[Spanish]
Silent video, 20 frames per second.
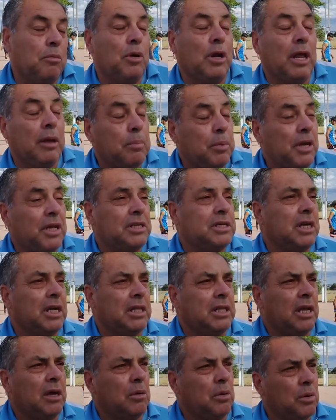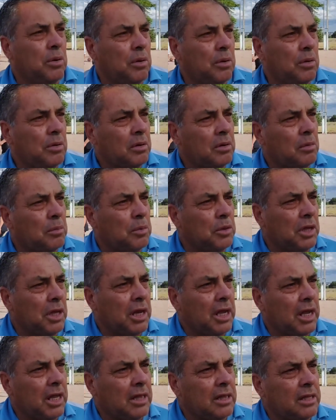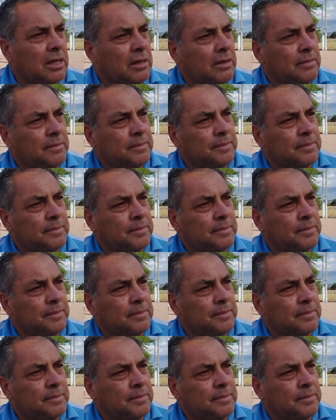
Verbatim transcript: como la experiencia que tengo, ¿no? Como dirigente.